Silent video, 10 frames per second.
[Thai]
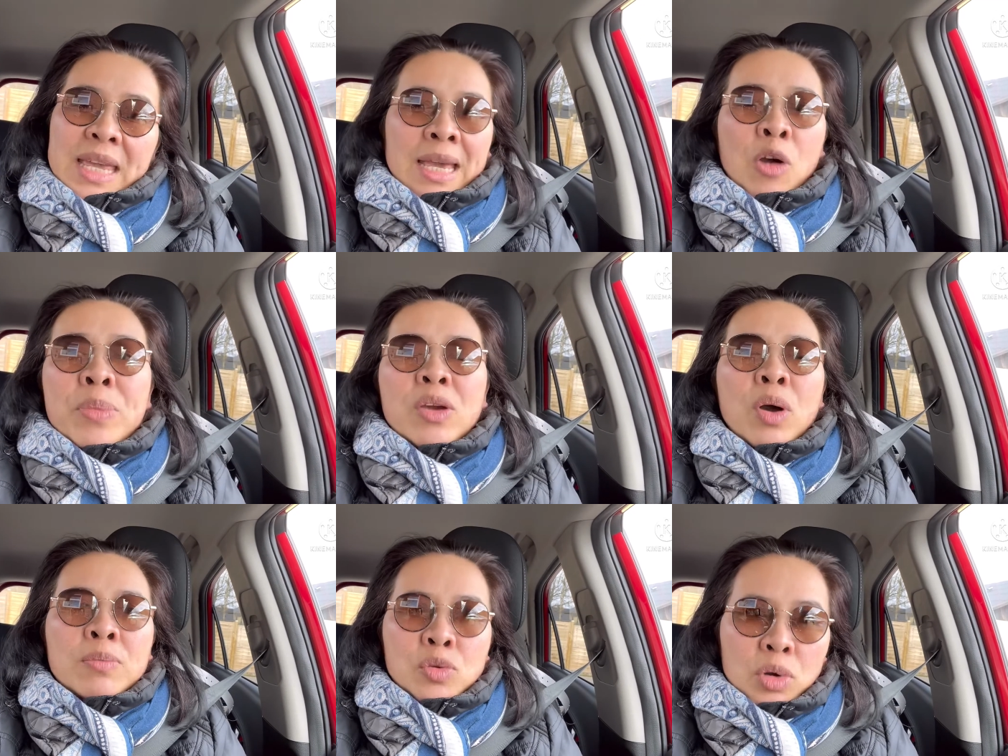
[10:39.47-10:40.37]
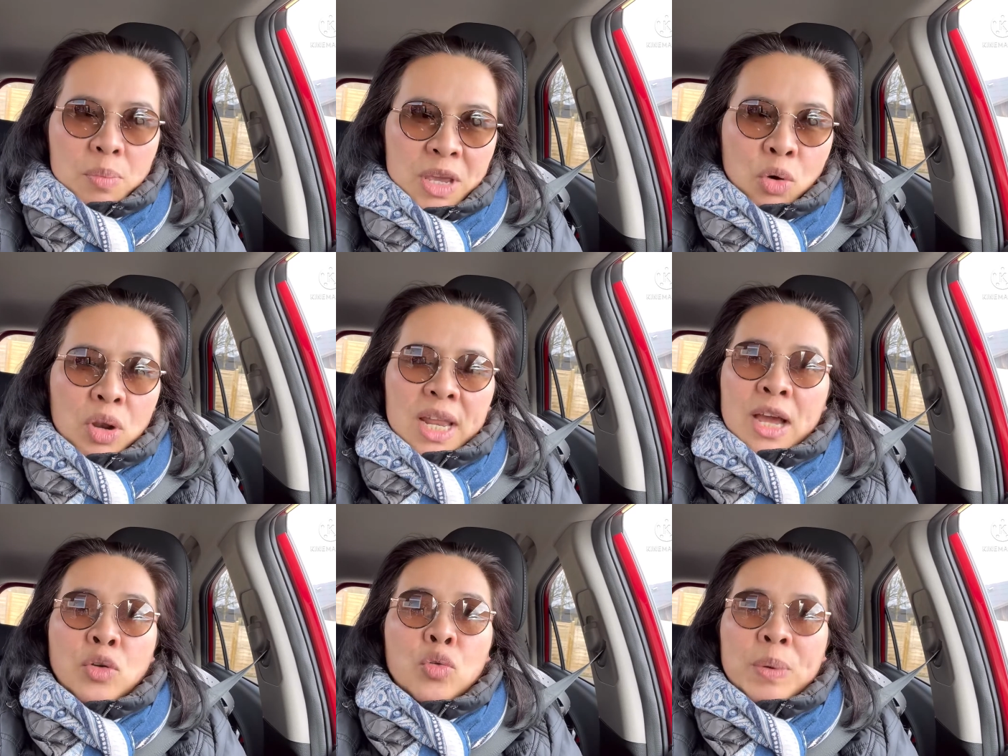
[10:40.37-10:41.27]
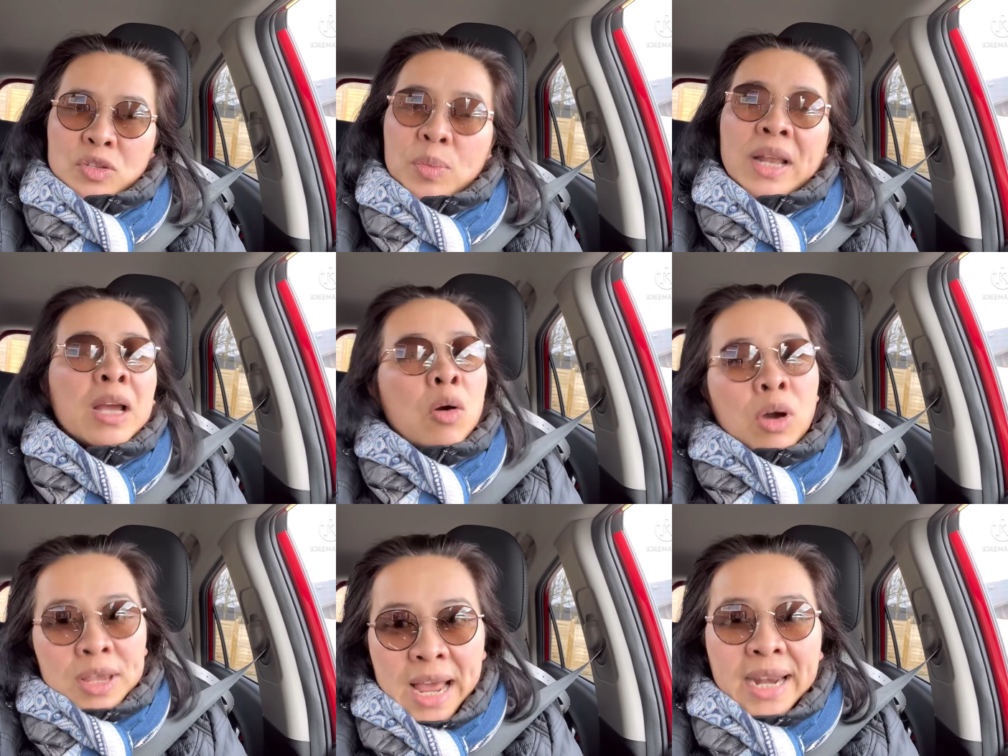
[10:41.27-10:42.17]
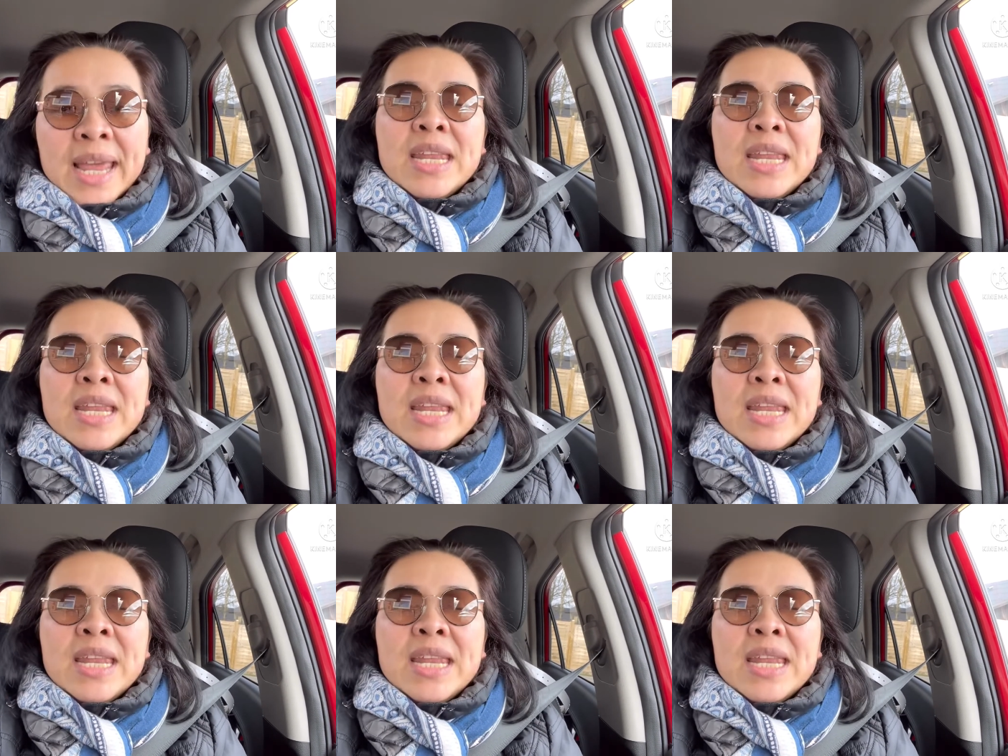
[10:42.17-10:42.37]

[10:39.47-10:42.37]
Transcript: เขามีความสุขและมีคนเลี้ยงดูปัจจุบันเขาก็ยังได้